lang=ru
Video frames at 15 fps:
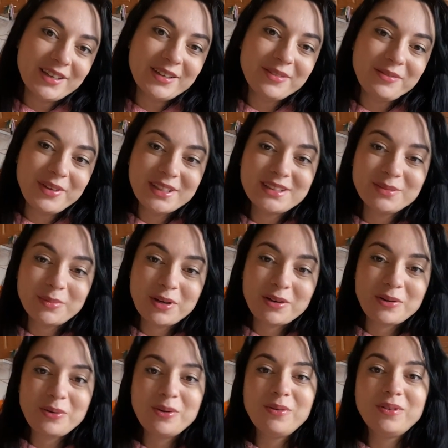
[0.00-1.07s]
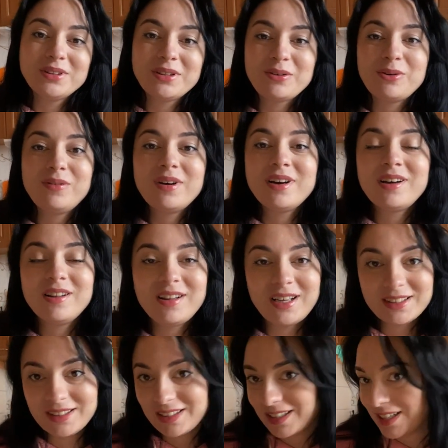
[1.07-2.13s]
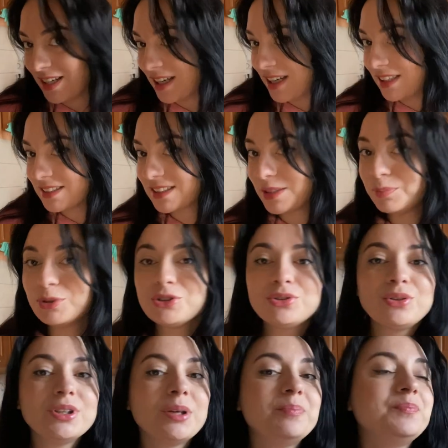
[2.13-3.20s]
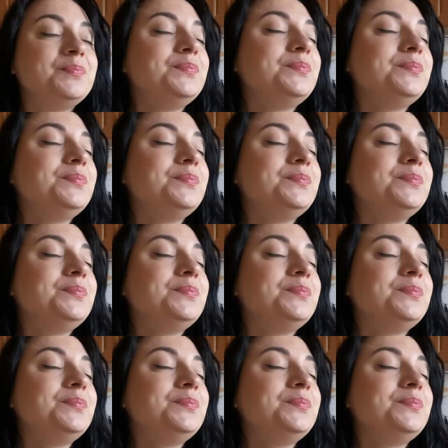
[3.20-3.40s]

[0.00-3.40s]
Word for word: в виде махрового такого халата с капюшоном.